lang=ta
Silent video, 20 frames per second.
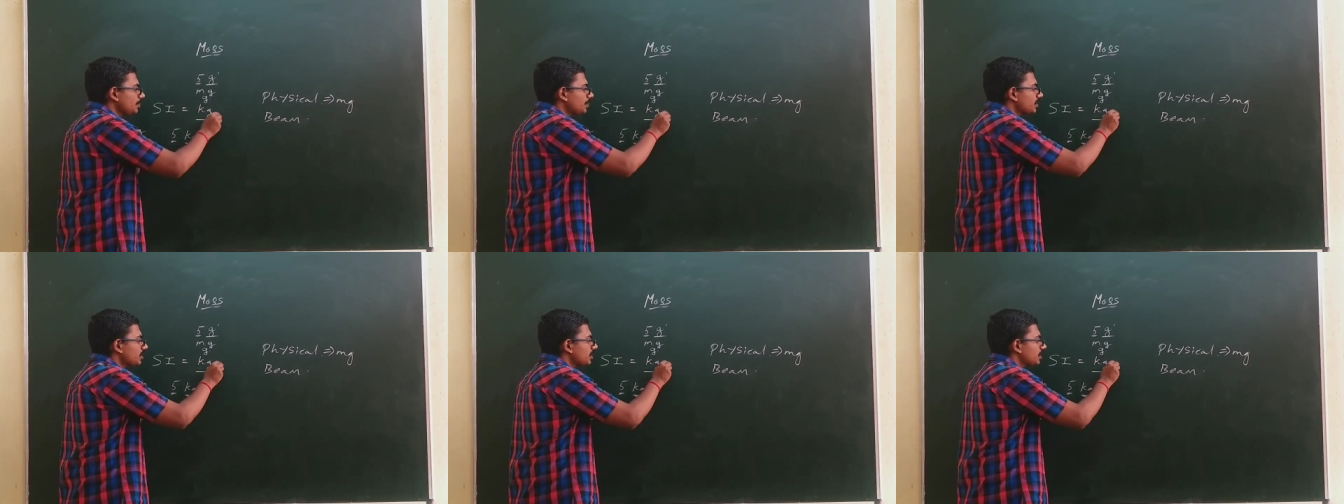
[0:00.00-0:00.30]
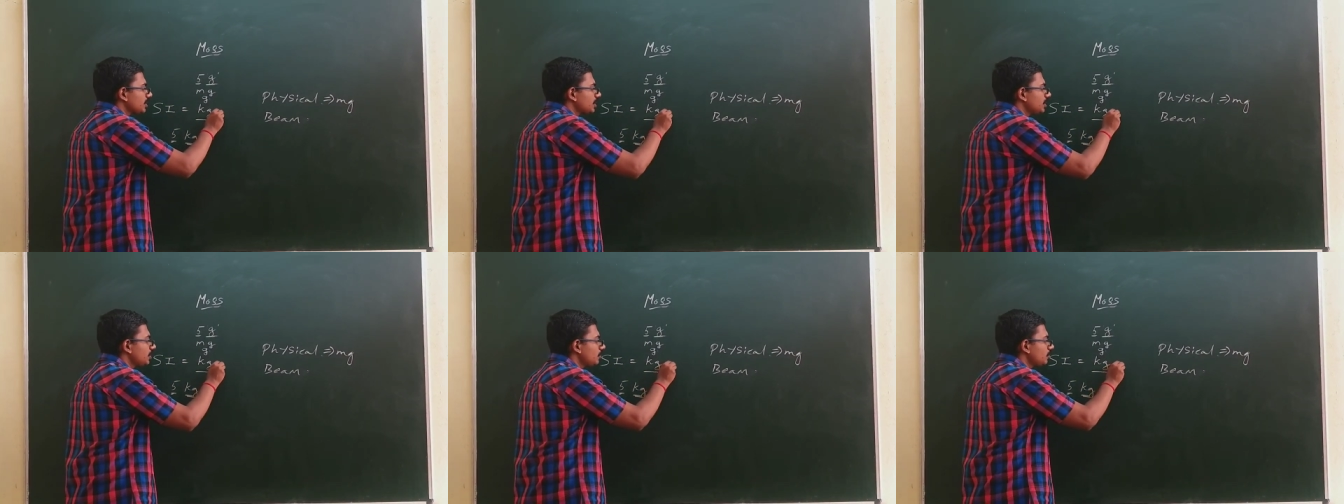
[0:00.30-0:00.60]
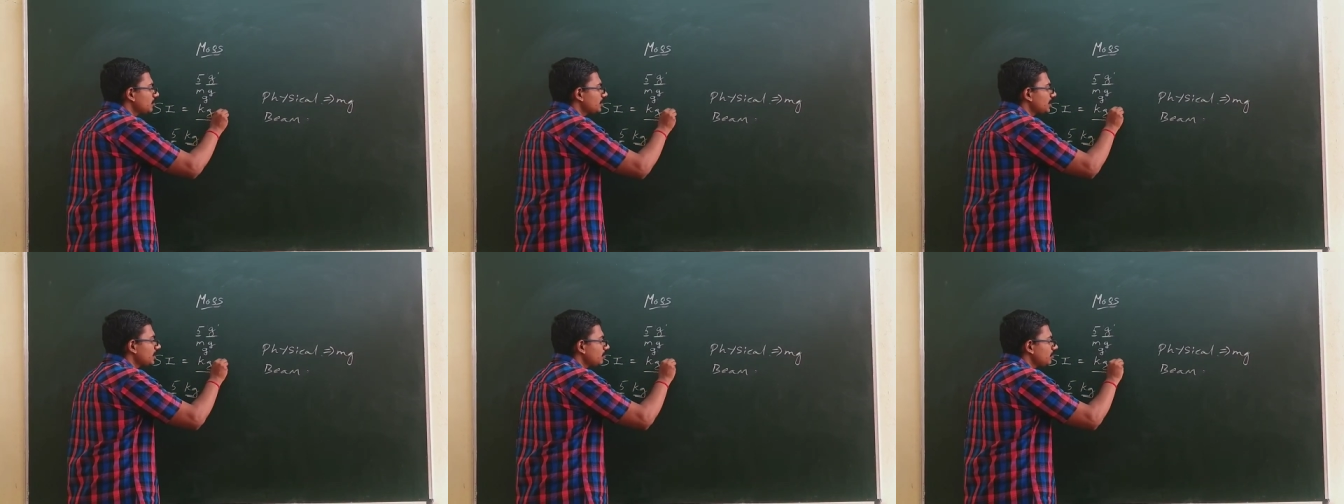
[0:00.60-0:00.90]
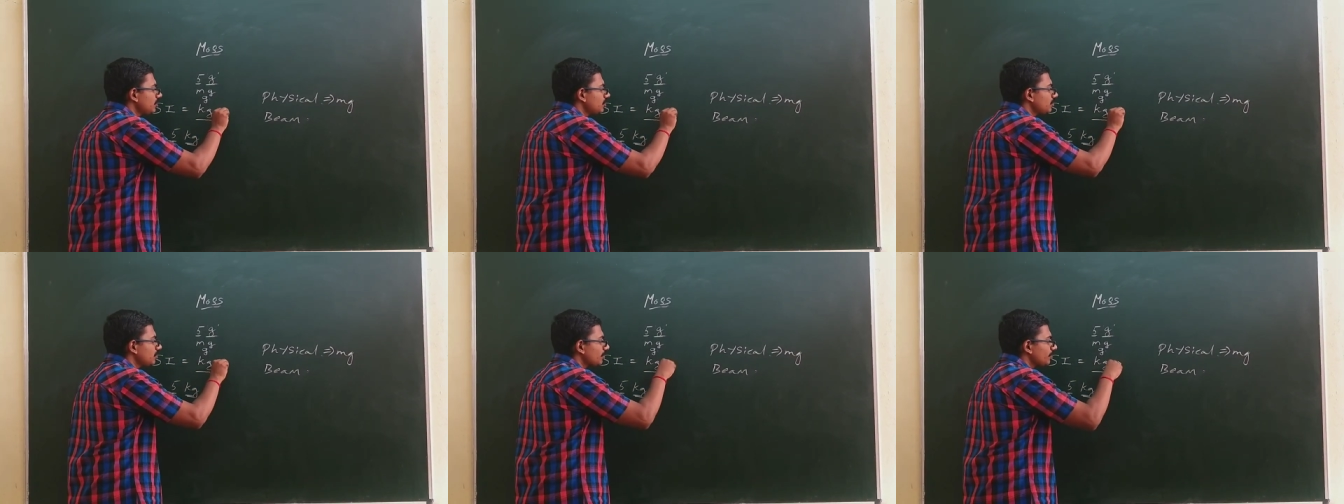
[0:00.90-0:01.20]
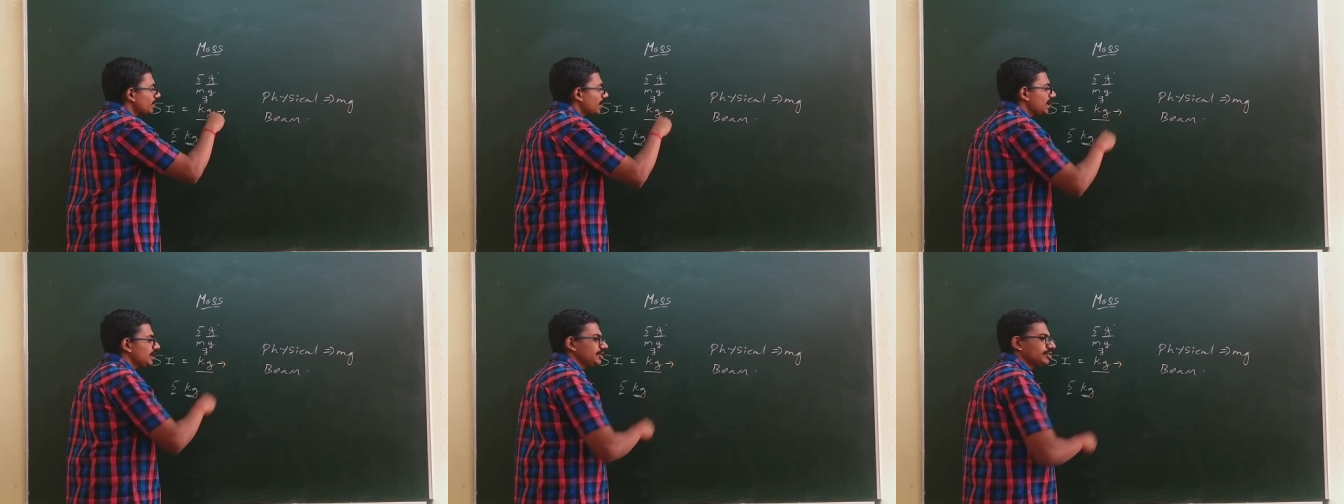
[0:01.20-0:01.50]
இப்போ நான் கிலோகிராமில் ஒரு
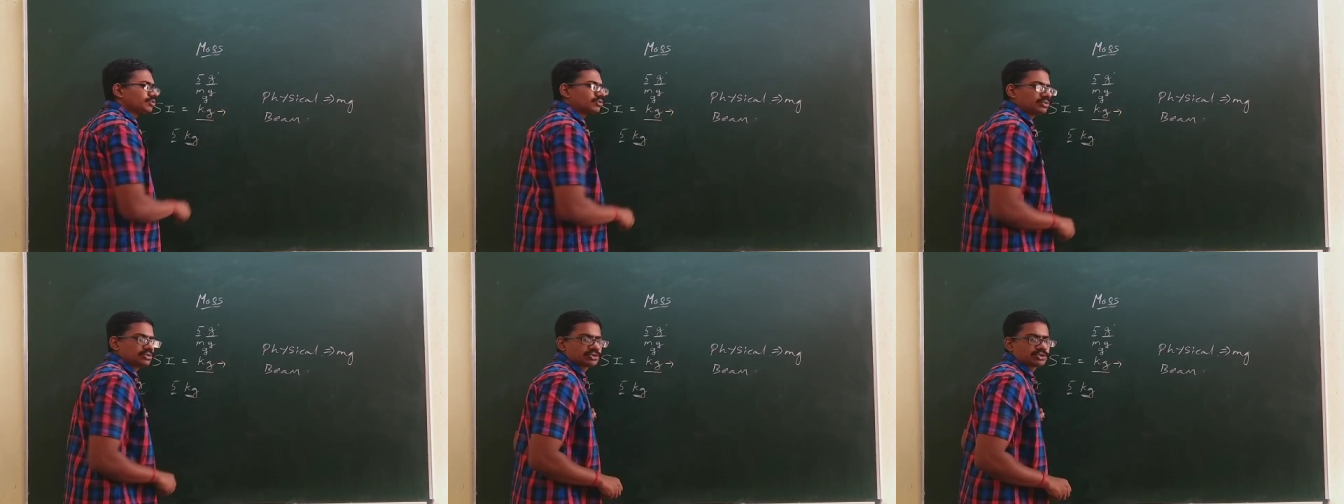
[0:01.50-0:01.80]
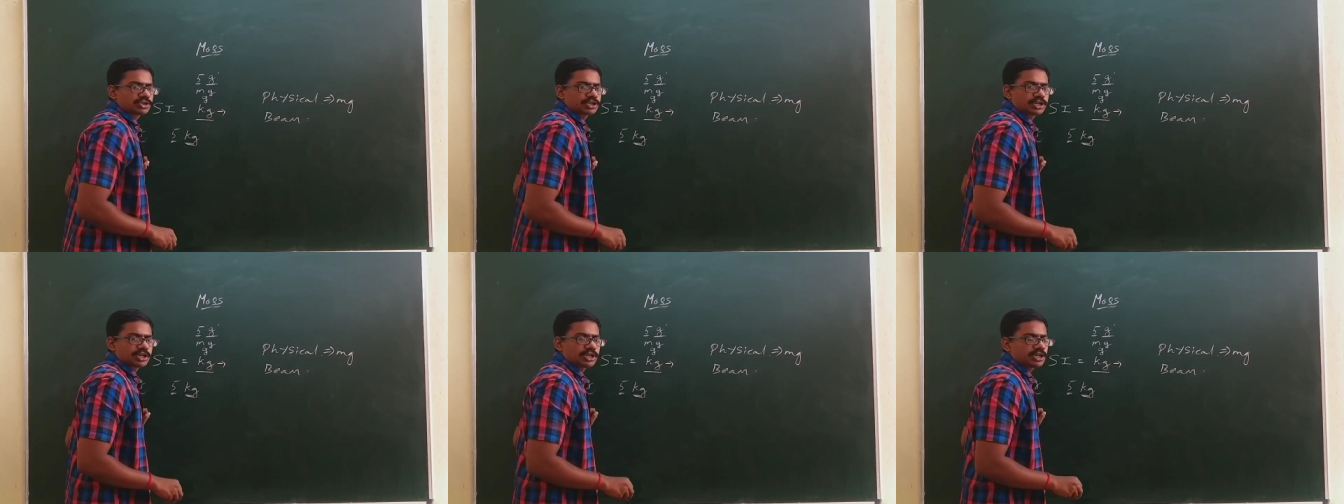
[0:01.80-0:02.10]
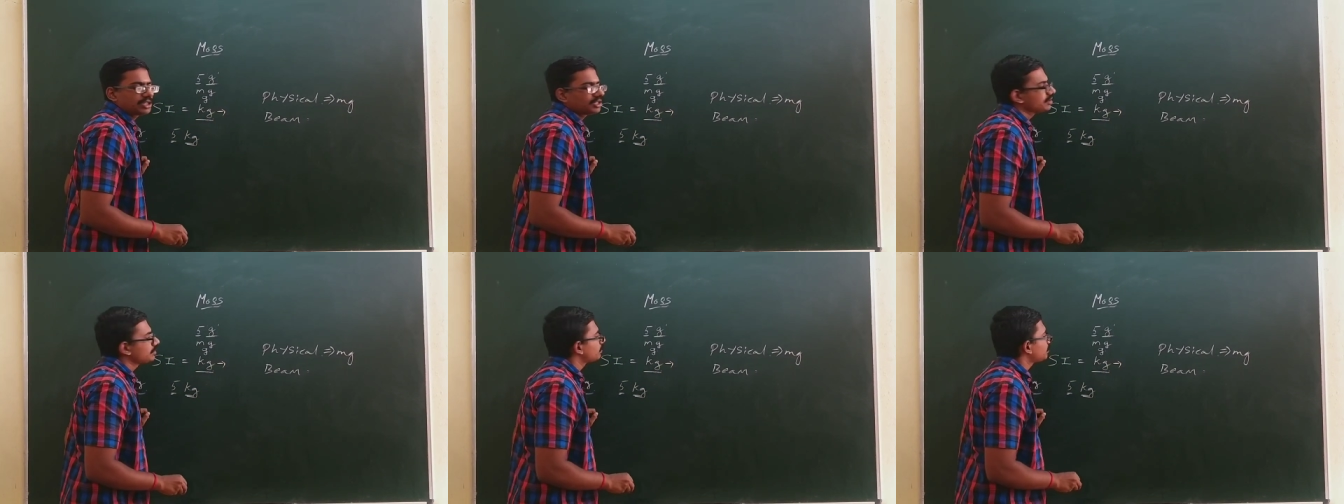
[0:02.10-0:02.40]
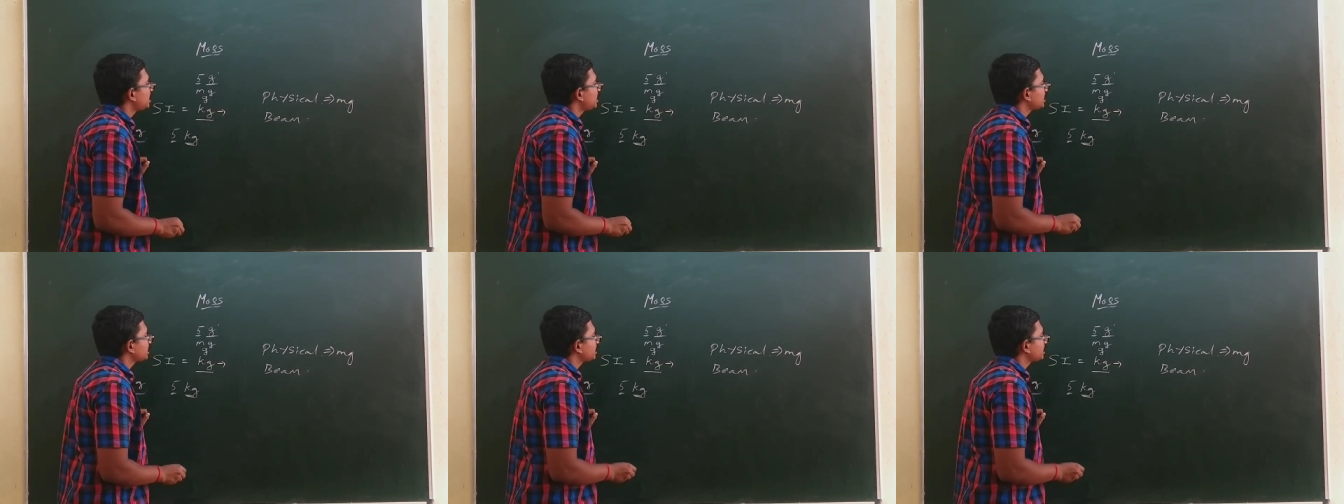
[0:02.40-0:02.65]
வேல்யூ கொடுத்துட்டேன்னா அதை ம